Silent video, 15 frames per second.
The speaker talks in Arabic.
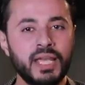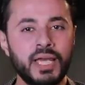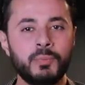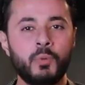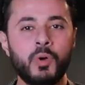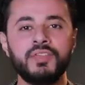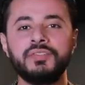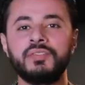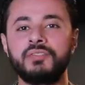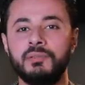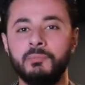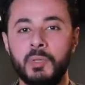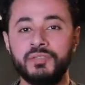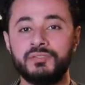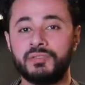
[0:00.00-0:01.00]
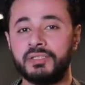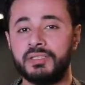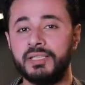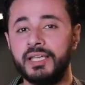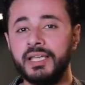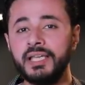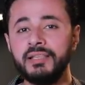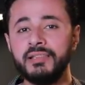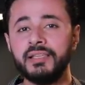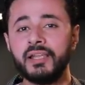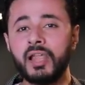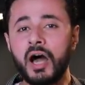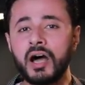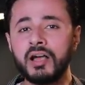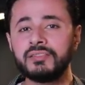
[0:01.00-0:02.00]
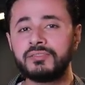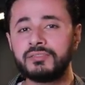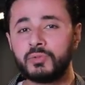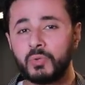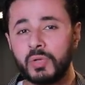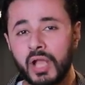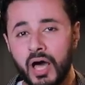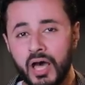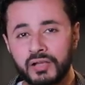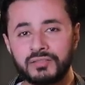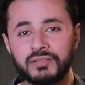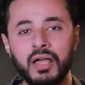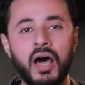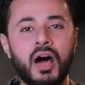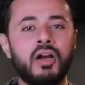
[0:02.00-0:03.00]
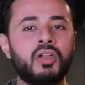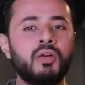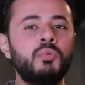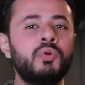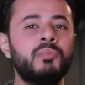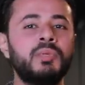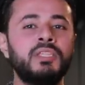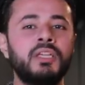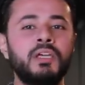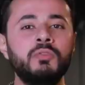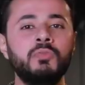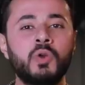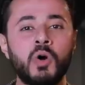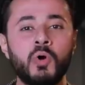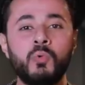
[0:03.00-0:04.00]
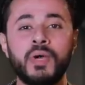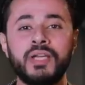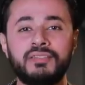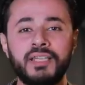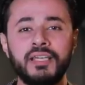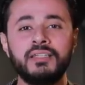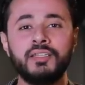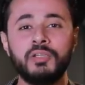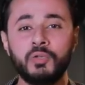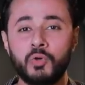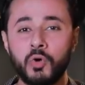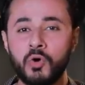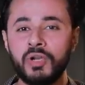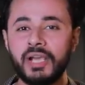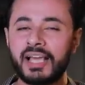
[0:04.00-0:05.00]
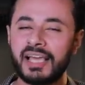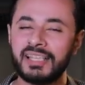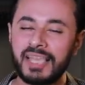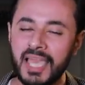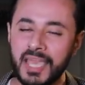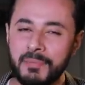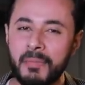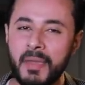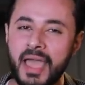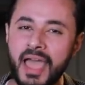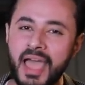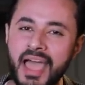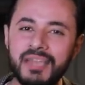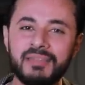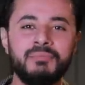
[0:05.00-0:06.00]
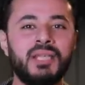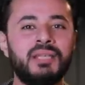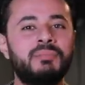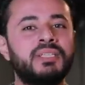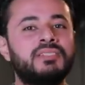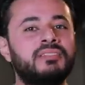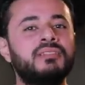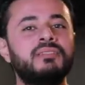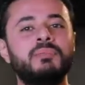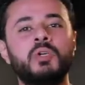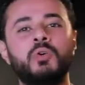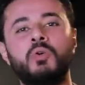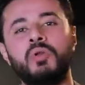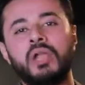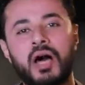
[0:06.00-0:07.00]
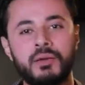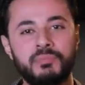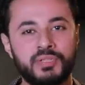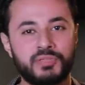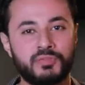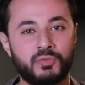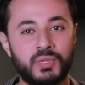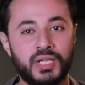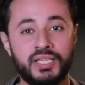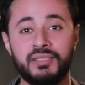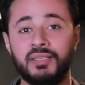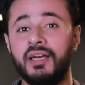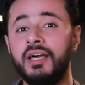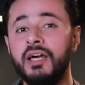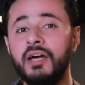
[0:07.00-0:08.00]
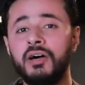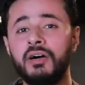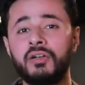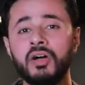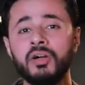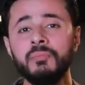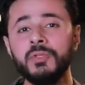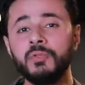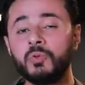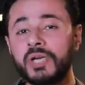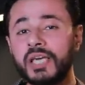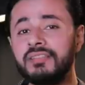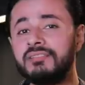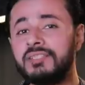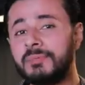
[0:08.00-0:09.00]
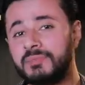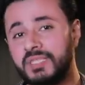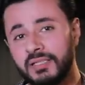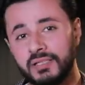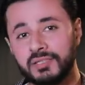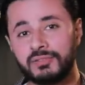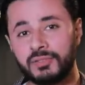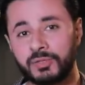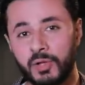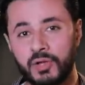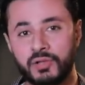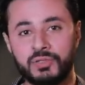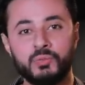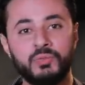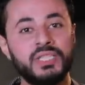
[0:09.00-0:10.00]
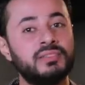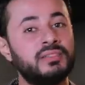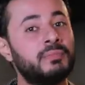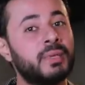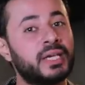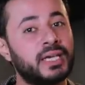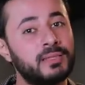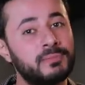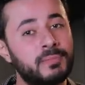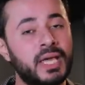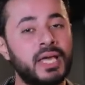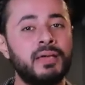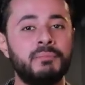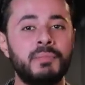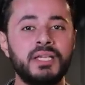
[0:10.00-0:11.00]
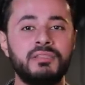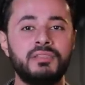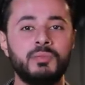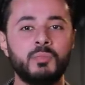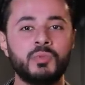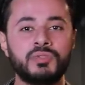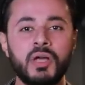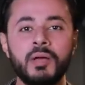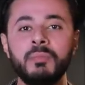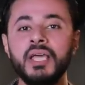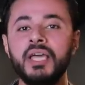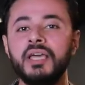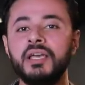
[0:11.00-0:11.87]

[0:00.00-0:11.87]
لاعب وسط المصري اللي الحظ والعرض حرموه من ان هو يسجل جول كان هيبقى اجمل بكتير من جول عمرو السوليه رغم انه كان تبديل اضطراري ونزل مكان بهاء مجد المصاب